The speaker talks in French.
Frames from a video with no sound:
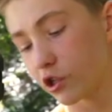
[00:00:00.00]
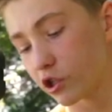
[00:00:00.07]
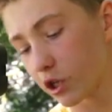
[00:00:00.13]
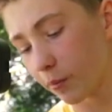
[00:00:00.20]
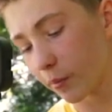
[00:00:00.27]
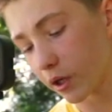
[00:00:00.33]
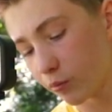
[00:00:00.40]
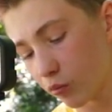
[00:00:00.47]

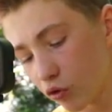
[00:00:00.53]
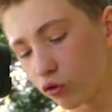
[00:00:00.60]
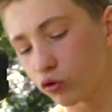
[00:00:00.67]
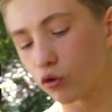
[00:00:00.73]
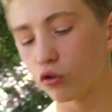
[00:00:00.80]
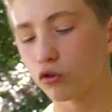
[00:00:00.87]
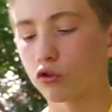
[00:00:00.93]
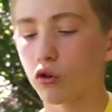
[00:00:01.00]
déjà pris beaucoup
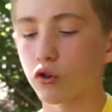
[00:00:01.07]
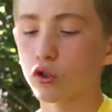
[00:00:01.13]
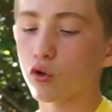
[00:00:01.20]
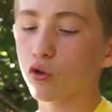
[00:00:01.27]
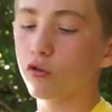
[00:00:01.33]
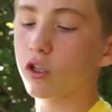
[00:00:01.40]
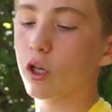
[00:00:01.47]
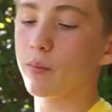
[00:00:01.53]
trop de temps
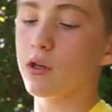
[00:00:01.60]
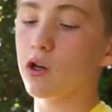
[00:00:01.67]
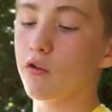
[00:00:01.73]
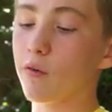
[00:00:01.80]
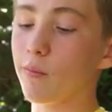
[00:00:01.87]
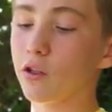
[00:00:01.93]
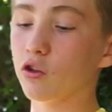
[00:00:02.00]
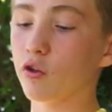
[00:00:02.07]
sur le trépied, on
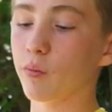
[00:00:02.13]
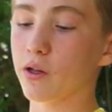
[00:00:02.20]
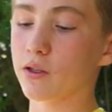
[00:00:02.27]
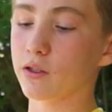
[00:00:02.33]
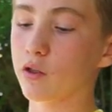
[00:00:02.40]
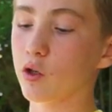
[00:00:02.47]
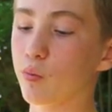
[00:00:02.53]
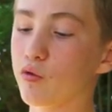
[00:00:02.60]
va maintenant
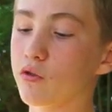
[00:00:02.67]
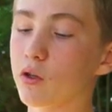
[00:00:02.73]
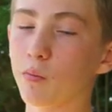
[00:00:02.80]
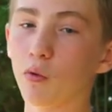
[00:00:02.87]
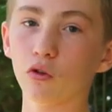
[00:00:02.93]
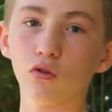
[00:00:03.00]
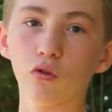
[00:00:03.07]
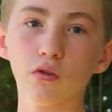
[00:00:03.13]
passer au plus
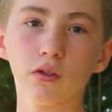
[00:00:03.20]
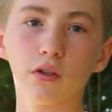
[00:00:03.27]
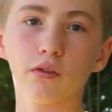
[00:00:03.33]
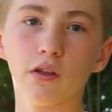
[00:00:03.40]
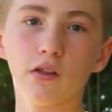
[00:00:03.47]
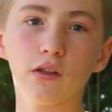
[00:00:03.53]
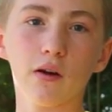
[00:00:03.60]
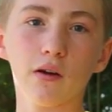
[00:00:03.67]
important,
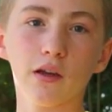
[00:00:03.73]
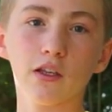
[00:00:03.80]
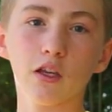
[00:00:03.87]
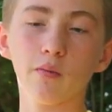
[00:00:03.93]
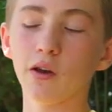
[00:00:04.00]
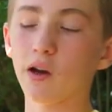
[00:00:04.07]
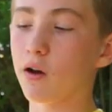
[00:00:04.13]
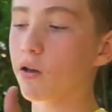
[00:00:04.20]
c'est-à-dire la
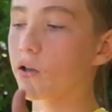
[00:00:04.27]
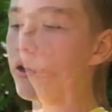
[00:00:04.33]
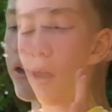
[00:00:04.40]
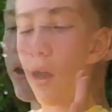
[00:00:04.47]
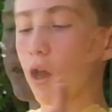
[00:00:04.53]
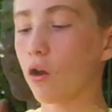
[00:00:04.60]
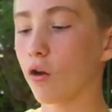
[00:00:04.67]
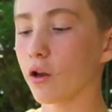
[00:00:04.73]
caméra.
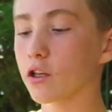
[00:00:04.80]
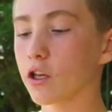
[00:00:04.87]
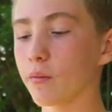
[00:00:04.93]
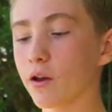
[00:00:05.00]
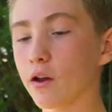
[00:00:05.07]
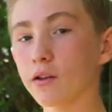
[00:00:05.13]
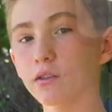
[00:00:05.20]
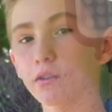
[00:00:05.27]
Alors la caméra,